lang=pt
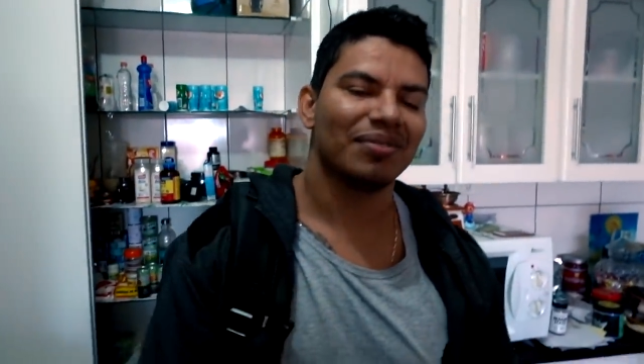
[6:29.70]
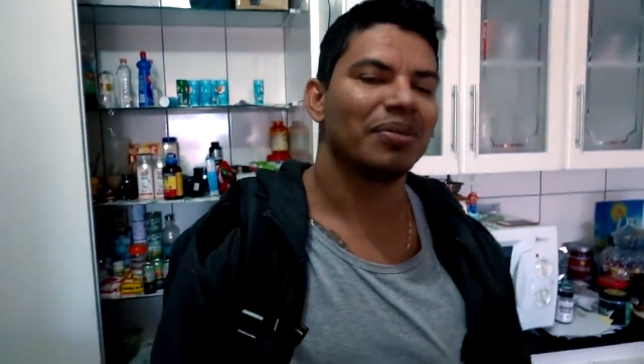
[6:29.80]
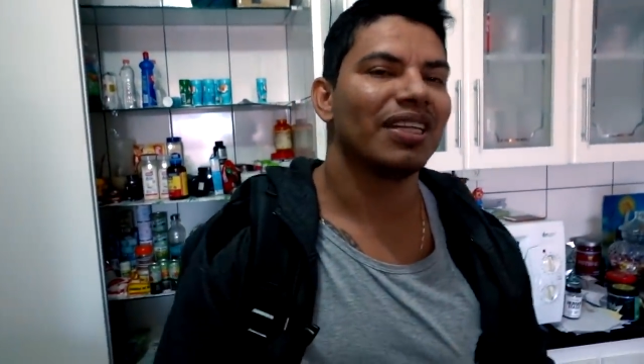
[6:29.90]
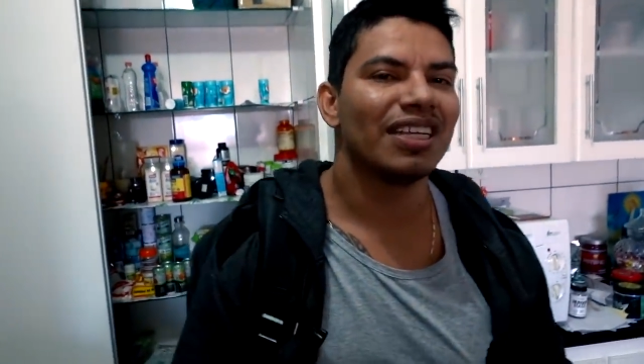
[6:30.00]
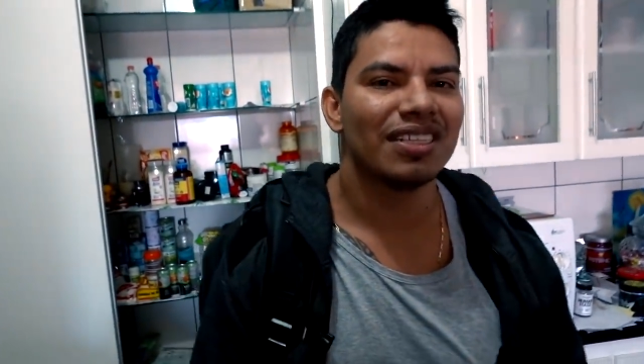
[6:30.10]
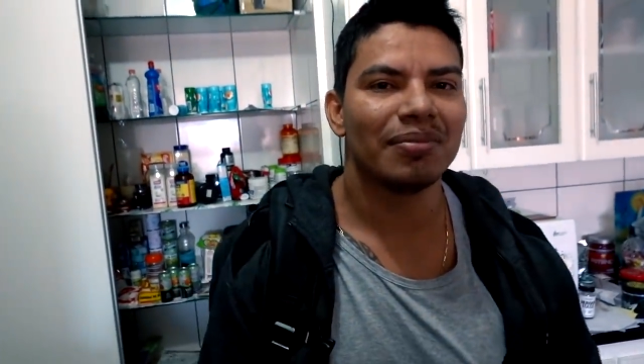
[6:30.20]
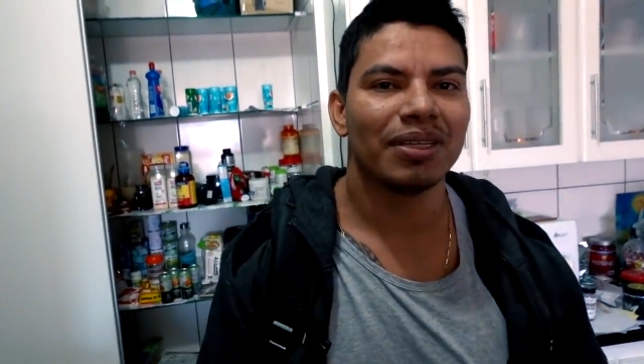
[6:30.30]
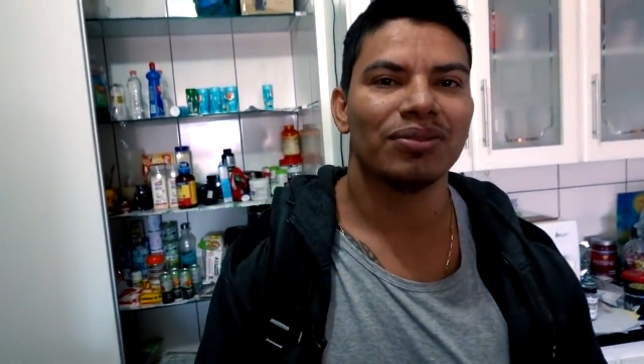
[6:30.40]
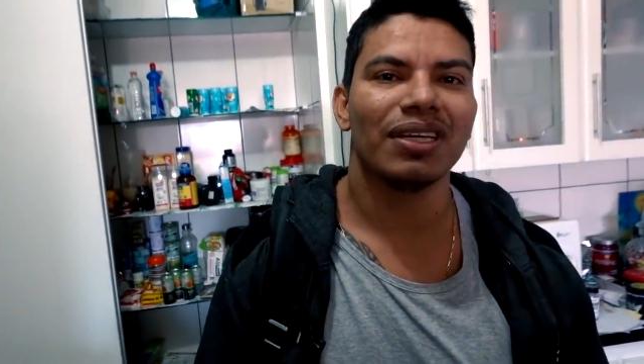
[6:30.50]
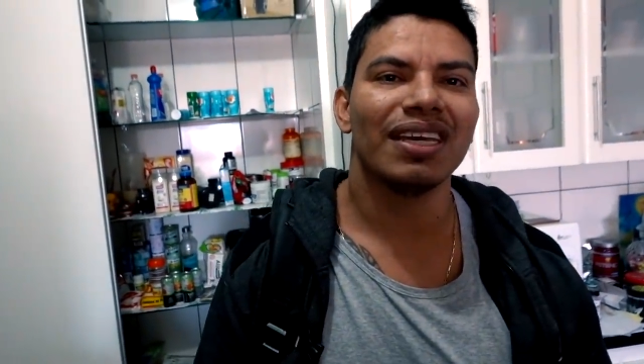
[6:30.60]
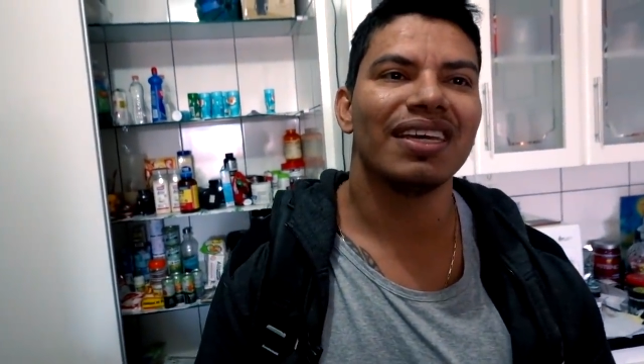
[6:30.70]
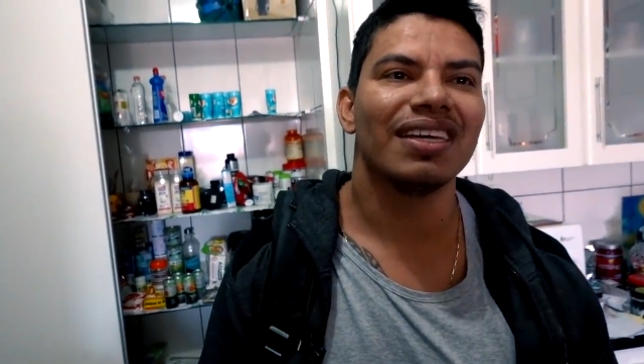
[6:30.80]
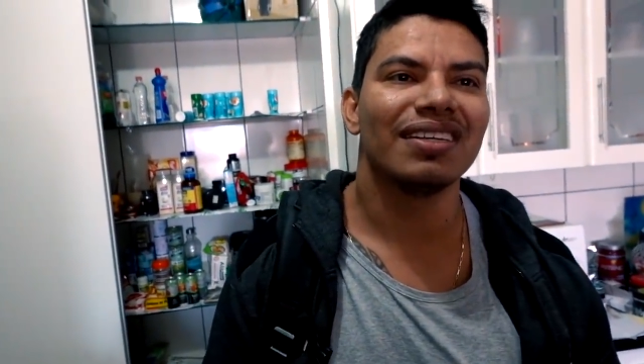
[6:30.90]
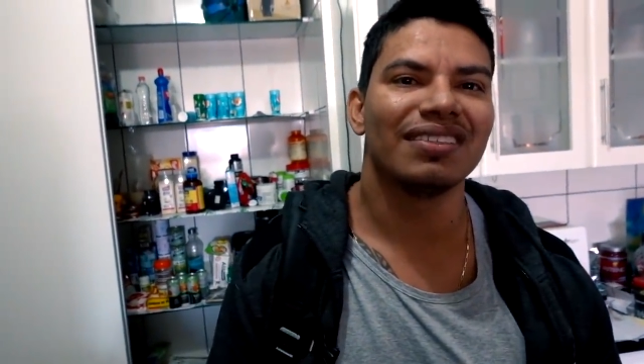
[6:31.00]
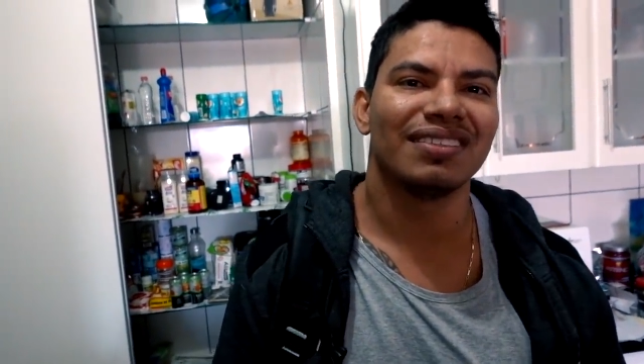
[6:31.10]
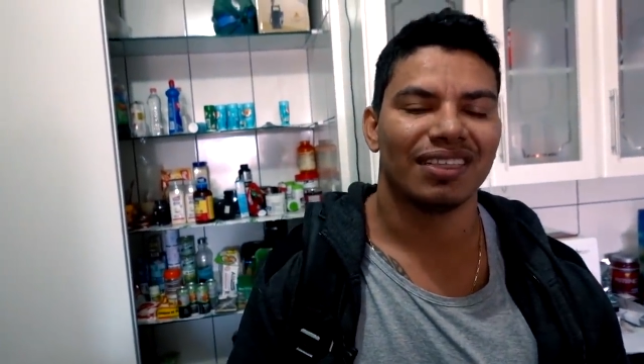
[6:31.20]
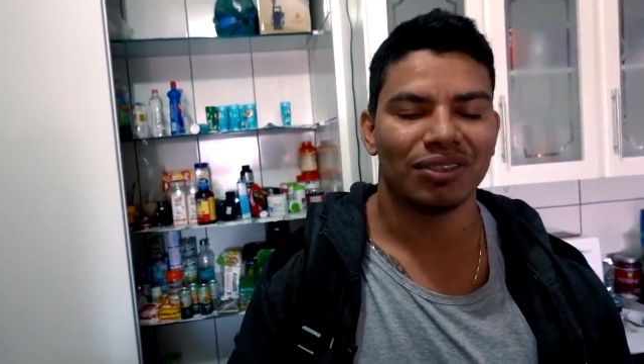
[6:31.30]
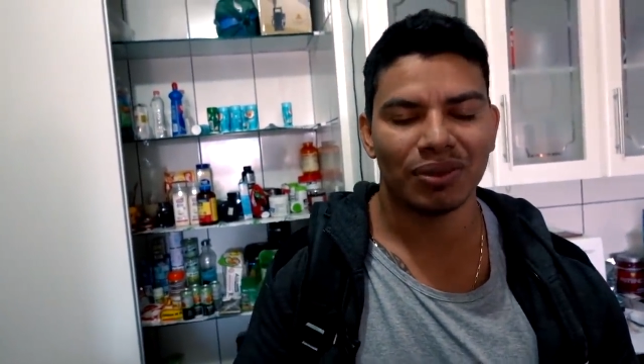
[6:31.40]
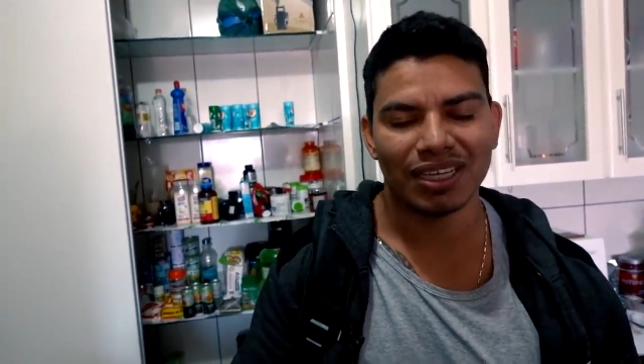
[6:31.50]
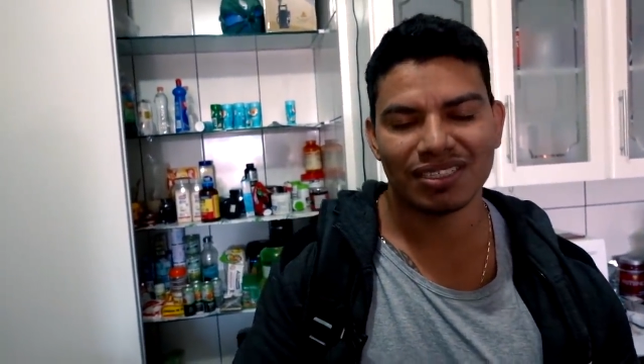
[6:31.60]
homenagem pra tua guerreira,
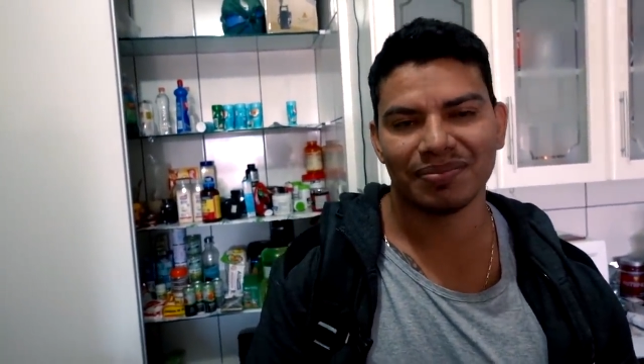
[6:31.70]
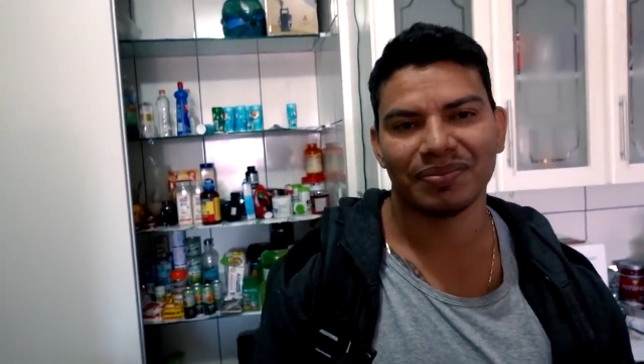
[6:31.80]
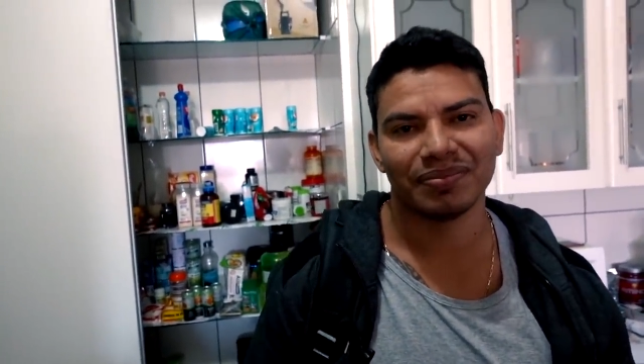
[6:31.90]
tatuagem.